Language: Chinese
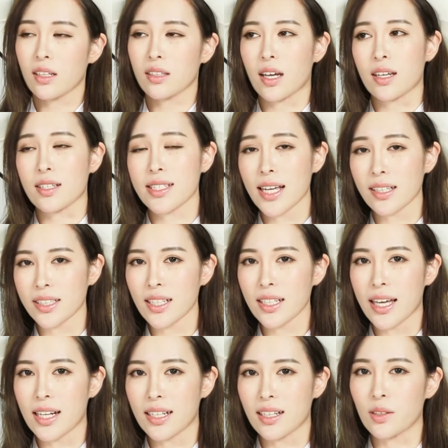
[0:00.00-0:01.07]
那夏天
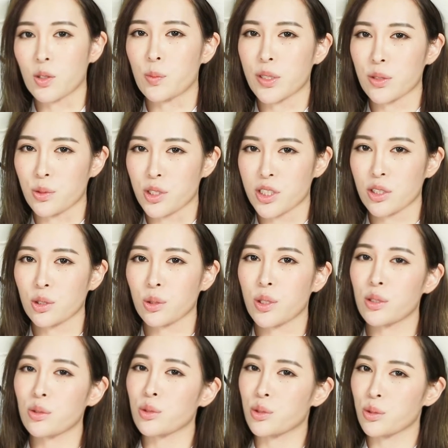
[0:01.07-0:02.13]
来了，我们女生都
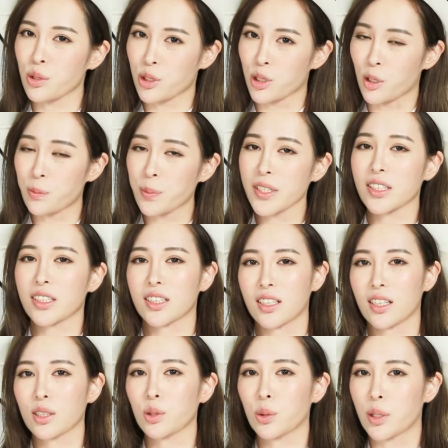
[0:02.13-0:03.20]
会露出手臂
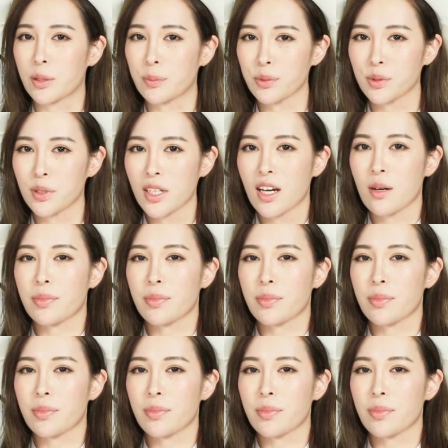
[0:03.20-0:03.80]
和腿部。